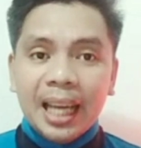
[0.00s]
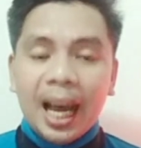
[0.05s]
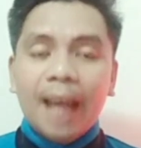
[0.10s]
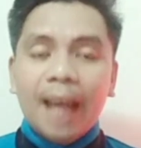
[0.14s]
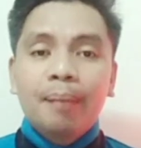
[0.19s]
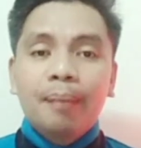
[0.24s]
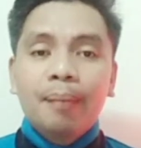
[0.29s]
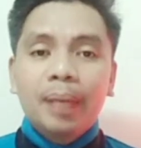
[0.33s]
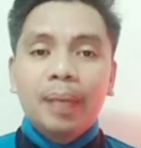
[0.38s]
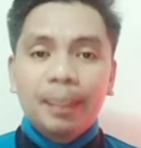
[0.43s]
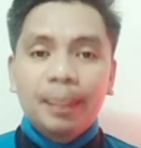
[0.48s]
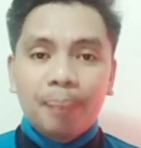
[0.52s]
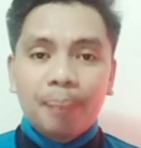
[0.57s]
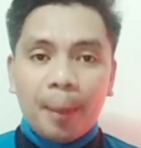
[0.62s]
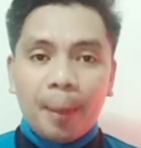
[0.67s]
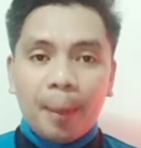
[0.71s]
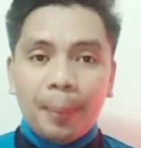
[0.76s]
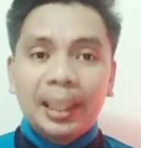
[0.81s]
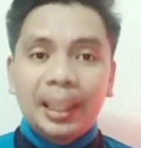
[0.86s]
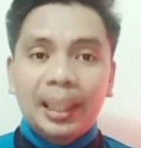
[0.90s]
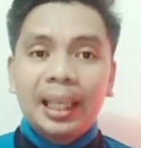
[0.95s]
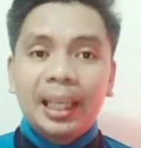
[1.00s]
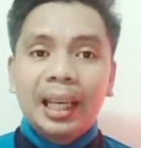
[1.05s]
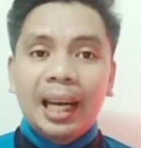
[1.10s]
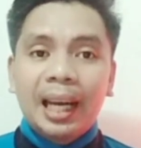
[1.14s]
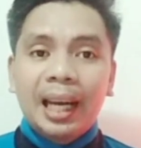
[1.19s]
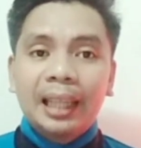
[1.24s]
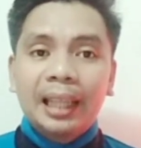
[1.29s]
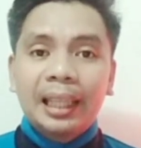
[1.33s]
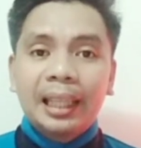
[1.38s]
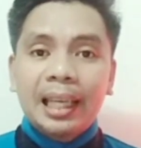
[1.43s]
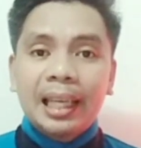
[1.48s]
ay ipapadala
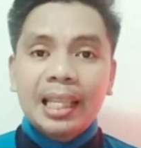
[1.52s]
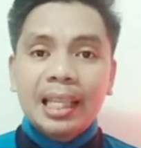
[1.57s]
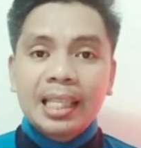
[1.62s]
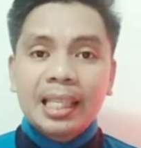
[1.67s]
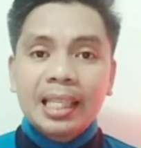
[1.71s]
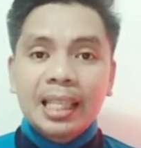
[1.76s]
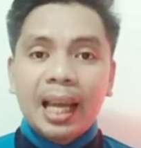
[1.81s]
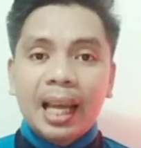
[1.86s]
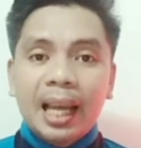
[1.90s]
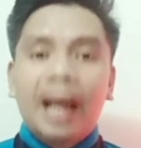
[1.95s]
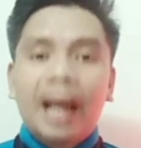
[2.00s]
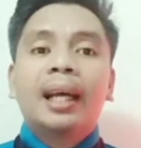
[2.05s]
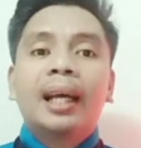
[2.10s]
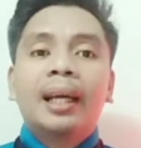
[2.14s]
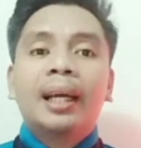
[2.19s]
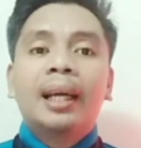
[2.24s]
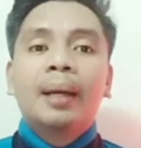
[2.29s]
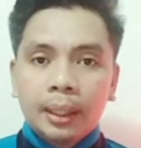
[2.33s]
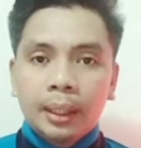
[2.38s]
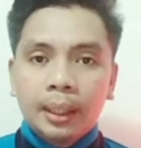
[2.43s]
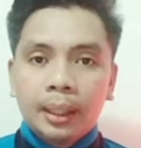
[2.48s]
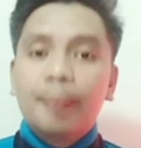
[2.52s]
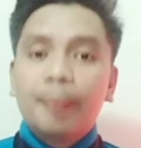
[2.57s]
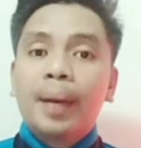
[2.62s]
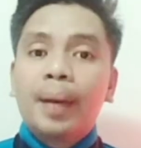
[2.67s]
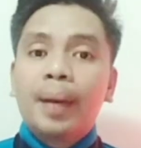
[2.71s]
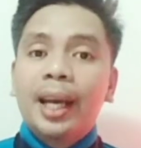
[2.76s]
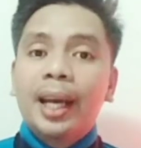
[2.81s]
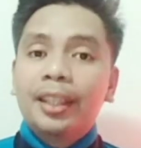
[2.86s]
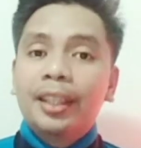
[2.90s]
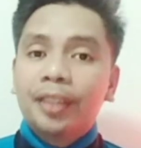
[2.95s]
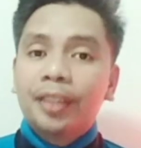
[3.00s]
natin sa sa
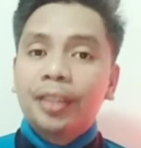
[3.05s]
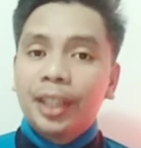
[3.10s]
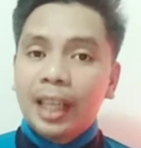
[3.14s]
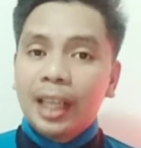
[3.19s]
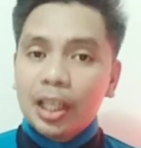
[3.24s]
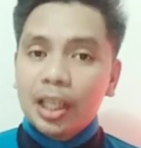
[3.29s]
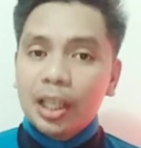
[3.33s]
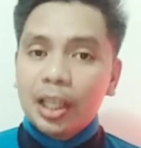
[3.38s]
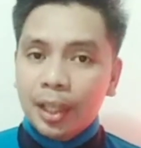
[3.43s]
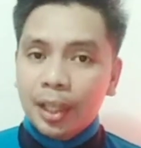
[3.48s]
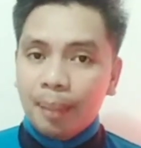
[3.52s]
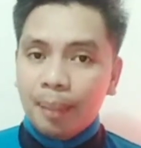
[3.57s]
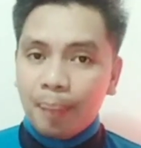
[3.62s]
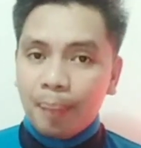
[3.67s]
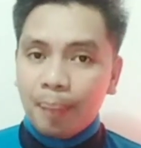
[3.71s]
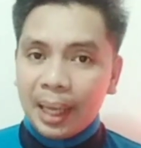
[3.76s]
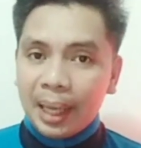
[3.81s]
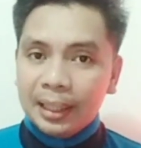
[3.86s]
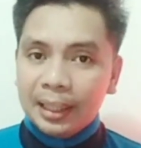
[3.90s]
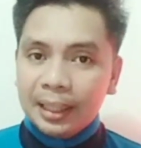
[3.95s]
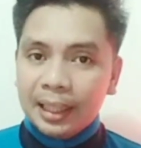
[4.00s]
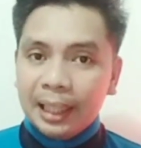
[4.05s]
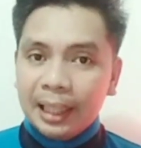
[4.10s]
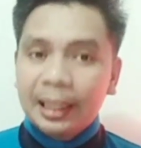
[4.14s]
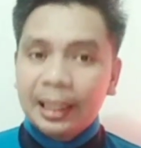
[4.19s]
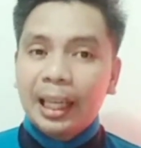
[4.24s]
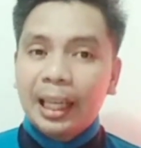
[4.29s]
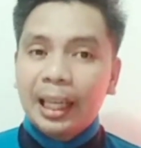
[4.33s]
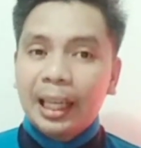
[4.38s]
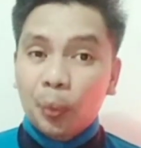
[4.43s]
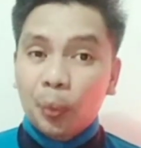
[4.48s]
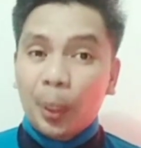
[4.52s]
mga international pageant
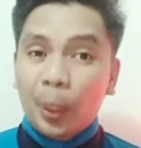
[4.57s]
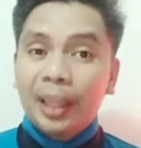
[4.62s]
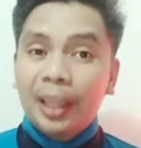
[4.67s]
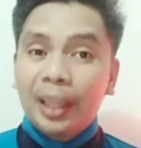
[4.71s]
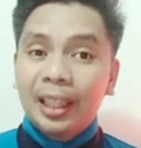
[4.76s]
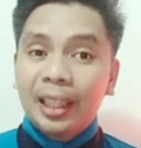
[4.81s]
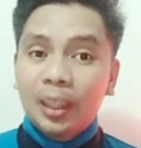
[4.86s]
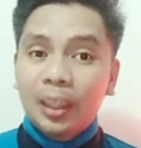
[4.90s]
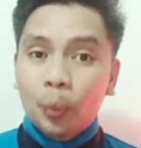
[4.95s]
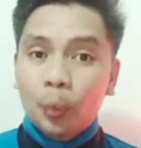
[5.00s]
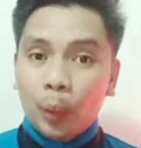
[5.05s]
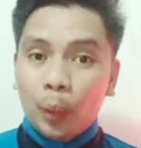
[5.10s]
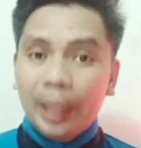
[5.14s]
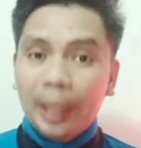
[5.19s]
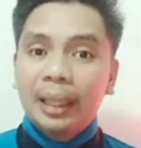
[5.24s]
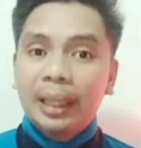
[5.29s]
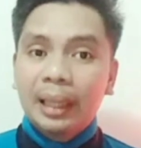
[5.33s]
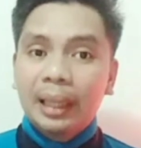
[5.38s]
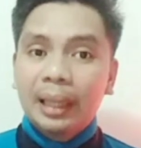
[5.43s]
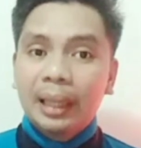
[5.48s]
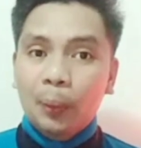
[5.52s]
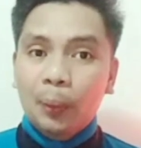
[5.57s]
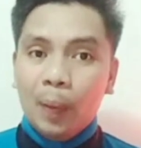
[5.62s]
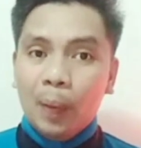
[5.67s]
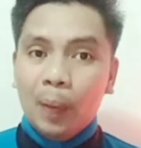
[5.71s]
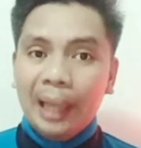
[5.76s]
ng 2021